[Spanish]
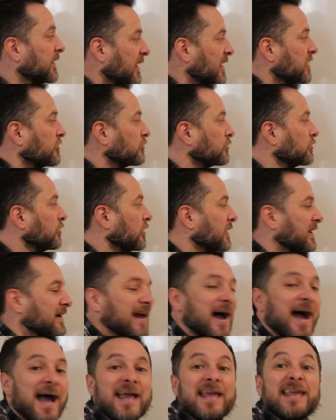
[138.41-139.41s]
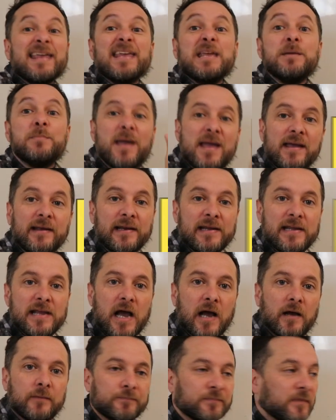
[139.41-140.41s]
esto era
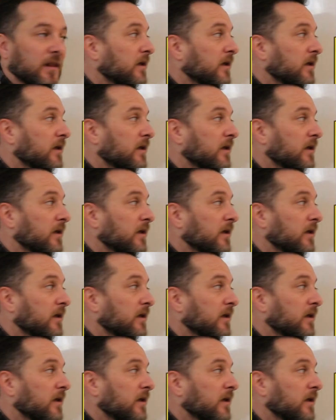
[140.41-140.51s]
Iberia,